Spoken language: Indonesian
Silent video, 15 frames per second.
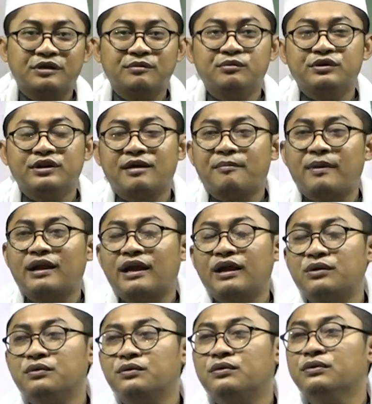buna para
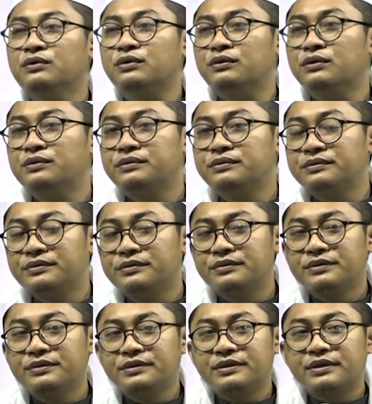rukuruh
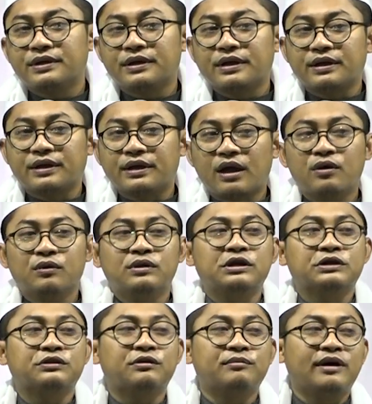
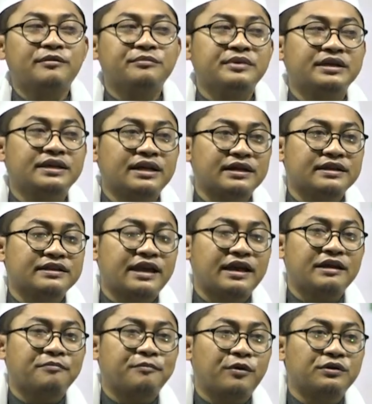kaulo toman mireng
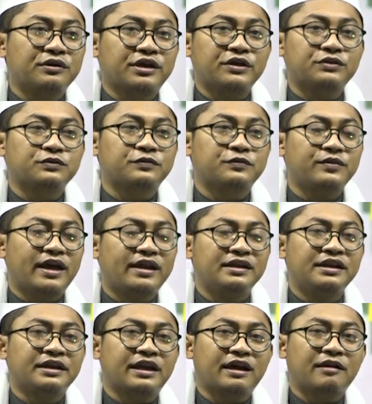pon ke sufyan
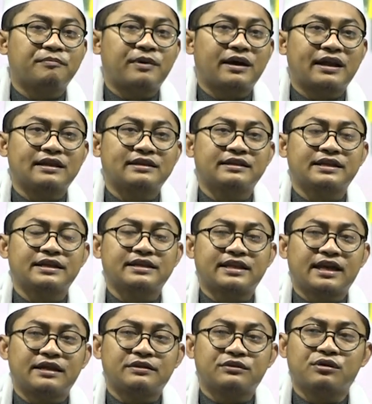nikah para
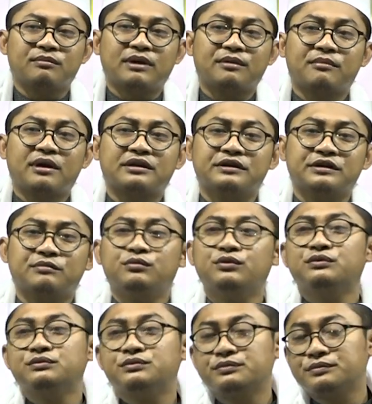teretan toman
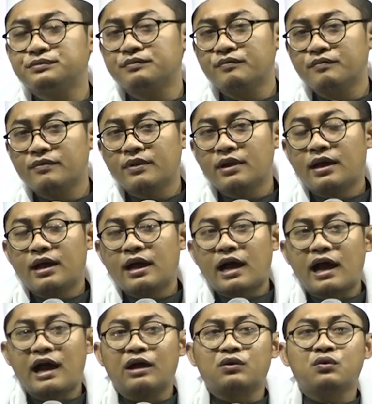Madebu
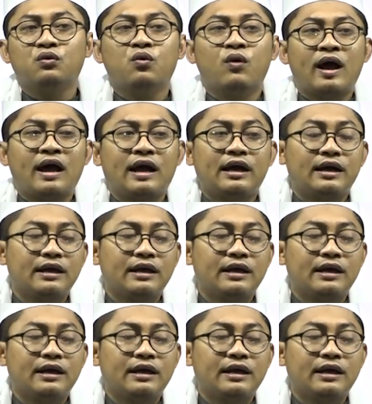arwah